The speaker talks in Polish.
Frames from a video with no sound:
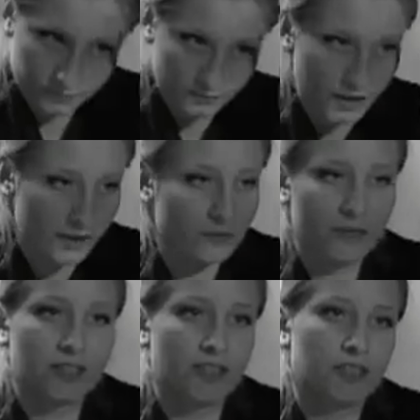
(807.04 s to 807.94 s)
Jak
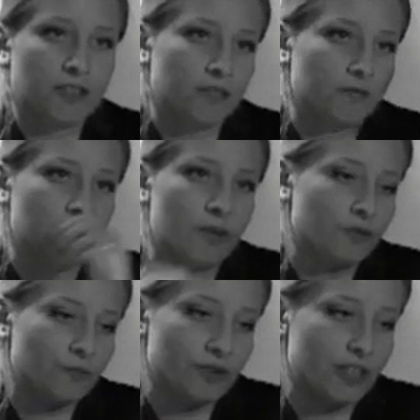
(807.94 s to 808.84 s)
uważasz? Ja
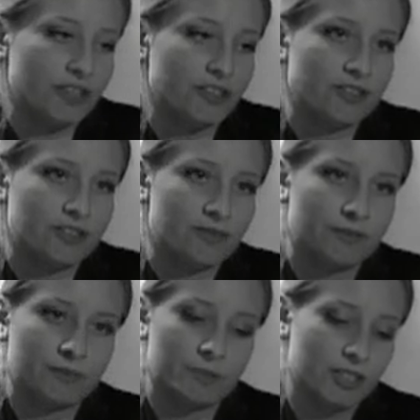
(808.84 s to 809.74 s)
już muszę iść
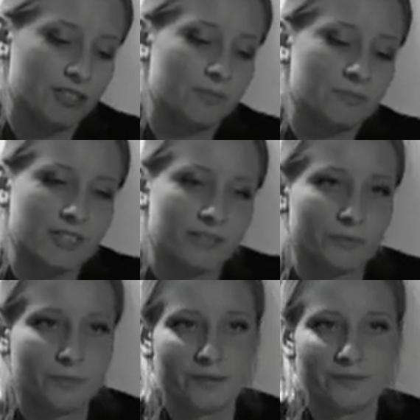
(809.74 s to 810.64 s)
i muszę zrobić
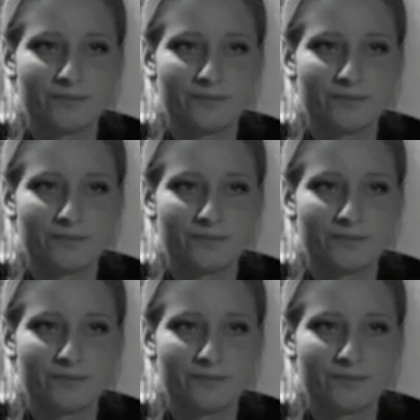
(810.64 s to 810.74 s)
zakupy.